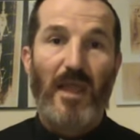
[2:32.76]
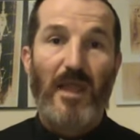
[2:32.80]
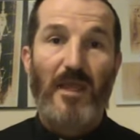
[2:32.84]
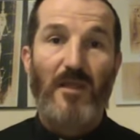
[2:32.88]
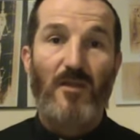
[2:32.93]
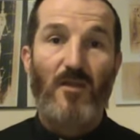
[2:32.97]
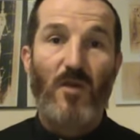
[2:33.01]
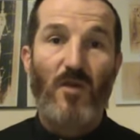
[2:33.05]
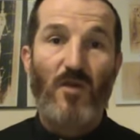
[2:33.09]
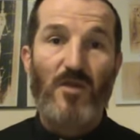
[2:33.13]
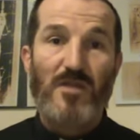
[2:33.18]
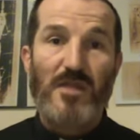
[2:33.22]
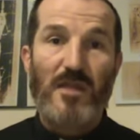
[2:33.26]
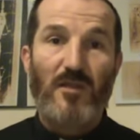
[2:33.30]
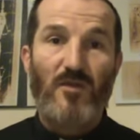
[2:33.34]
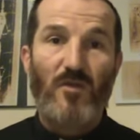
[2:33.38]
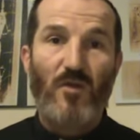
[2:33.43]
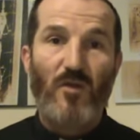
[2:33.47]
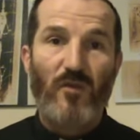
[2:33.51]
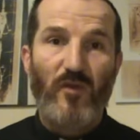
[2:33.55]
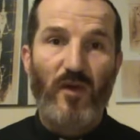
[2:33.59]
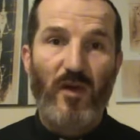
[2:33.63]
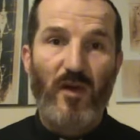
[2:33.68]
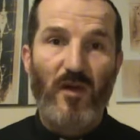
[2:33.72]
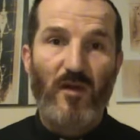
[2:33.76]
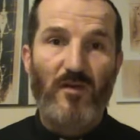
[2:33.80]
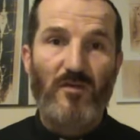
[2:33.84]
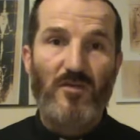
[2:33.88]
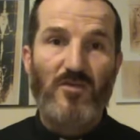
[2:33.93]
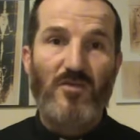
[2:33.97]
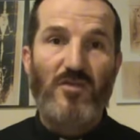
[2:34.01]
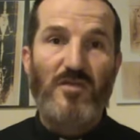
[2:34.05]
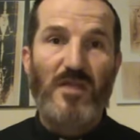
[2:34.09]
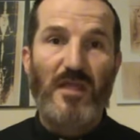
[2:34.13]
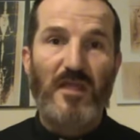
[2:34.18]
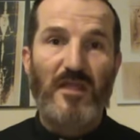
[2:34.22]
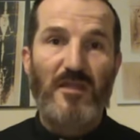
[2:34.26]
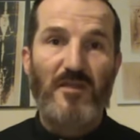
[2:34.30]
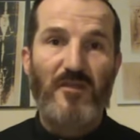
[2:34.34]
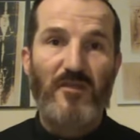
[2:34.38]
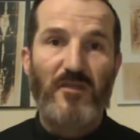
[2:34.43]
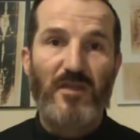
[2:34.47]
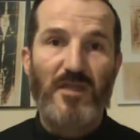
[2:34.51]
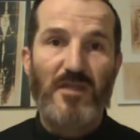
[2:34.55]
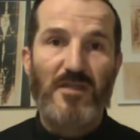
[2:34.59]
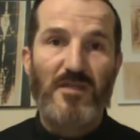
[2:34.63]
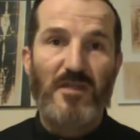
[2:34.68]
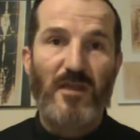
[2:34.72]
Et donc cette offrande, ce
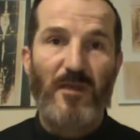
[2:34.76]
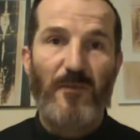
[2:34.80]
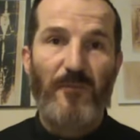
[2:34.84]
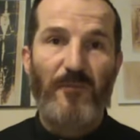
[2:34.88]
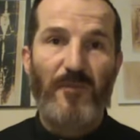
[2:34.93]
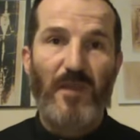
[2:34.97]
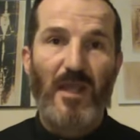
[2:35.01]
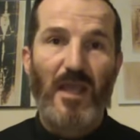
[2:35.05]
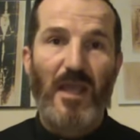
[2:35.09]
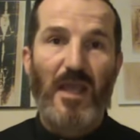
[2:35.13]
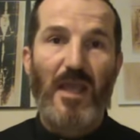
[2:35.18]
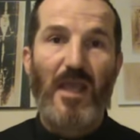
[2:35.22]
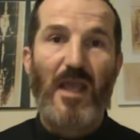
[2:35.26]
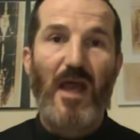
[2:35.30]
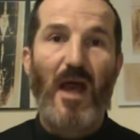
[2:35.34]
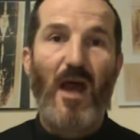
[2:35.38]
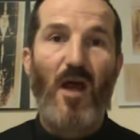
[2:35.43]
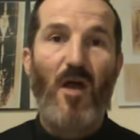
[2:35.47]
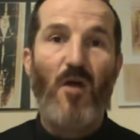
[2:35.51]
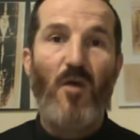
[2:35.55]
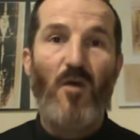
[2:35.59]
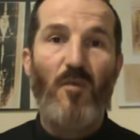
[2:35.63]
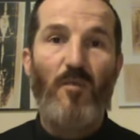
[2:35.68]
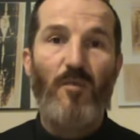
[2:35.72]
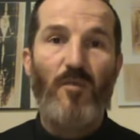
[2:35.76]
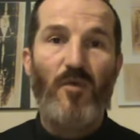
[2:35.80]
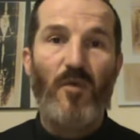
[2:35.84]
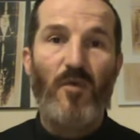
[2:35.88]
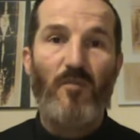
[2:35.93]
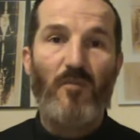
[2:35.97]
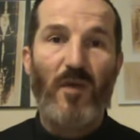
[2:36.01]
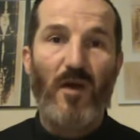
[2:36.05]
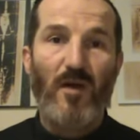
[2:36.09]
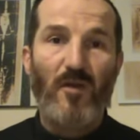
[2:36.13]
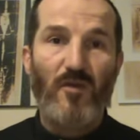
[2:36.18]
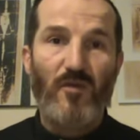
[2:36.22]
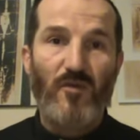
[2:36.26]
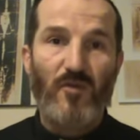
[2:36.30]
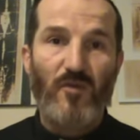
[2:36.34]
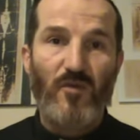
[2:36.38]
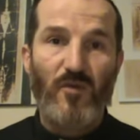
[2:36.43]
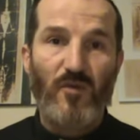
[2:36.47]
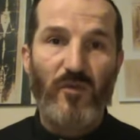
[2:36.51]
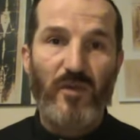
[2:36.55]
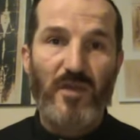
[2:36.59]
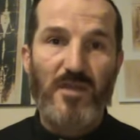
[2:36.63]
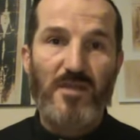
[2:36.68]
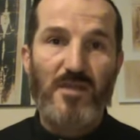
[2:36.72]
sacrifice est amplement
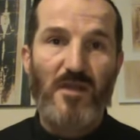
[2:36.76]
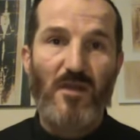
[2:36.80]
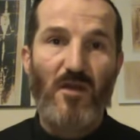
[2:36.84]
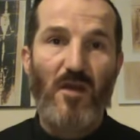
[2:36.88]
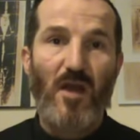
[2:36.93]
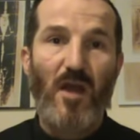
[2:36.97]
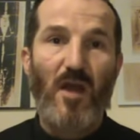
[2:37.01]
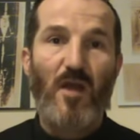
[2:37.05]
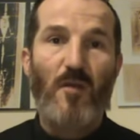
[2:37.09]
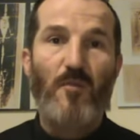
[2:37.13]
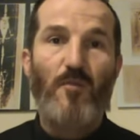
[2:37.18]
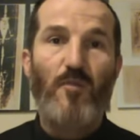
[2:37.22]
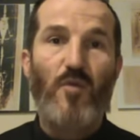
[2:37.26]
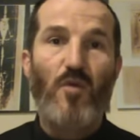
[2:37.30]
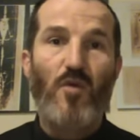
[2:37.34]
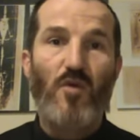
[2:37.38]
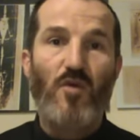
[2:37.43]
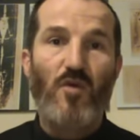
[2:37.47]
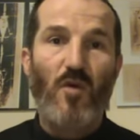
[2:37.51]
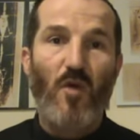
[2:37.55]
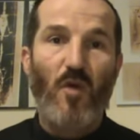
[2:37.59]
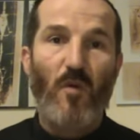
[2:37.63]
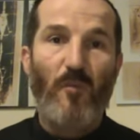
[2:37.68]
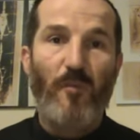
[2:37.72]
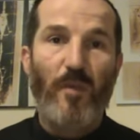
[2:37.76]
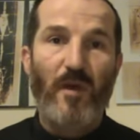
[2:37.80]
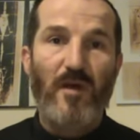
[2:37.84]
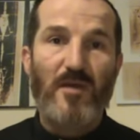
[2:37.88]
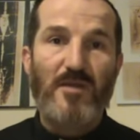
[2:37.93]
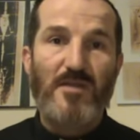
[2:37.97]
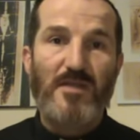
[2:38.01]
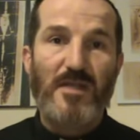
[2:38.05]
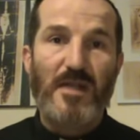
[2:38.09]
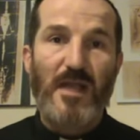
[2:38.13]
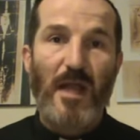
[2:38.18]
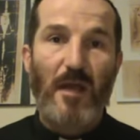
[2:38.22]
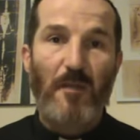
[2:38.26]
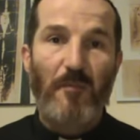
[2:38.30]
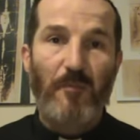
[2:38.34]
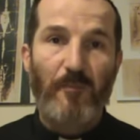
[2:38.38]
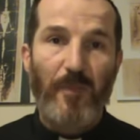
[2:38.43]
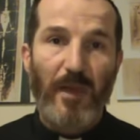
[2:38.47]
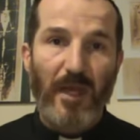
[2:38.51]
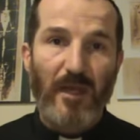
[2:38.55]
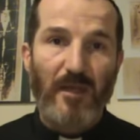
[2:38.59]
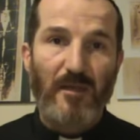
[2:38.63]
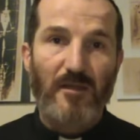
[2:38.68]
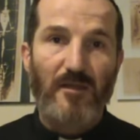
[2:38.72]
suffisant pour compenser la
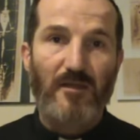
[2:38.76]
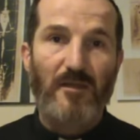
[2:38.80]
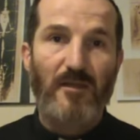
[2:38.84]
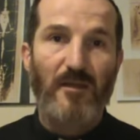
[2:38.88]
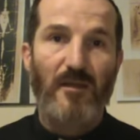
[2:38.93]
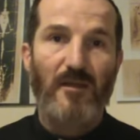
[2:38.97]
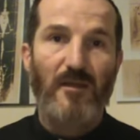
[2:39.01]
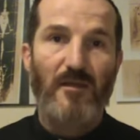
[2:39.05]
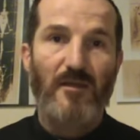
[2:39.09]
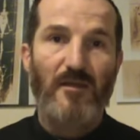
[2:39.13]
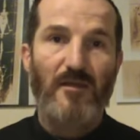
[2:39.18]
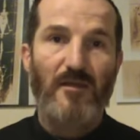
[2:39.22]
perte